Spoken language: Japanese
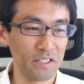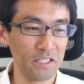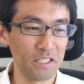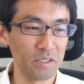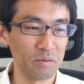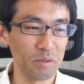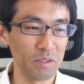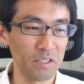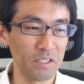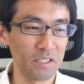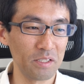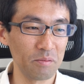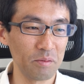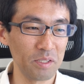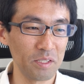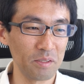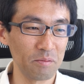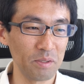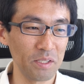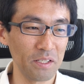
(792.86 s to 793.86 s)
1B、
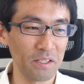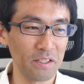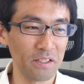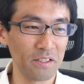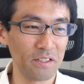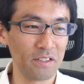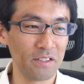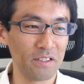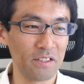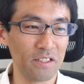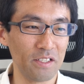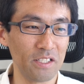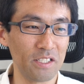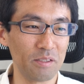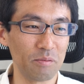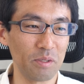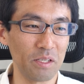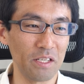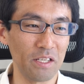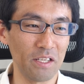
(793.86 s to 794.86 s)
1B、1B、
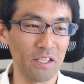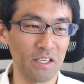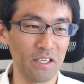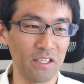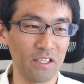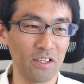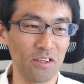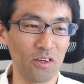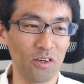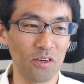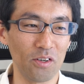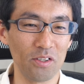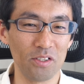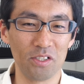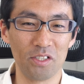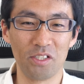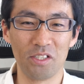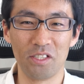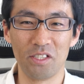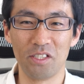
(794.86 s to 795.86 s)
1B、よ
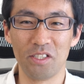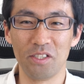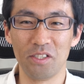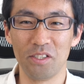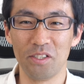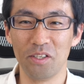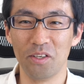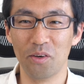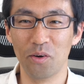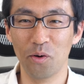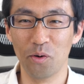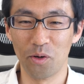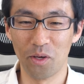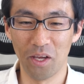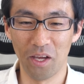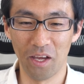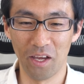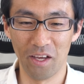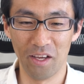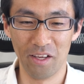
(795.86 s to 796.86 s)
し。
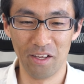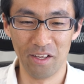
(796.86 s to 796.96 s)
OK。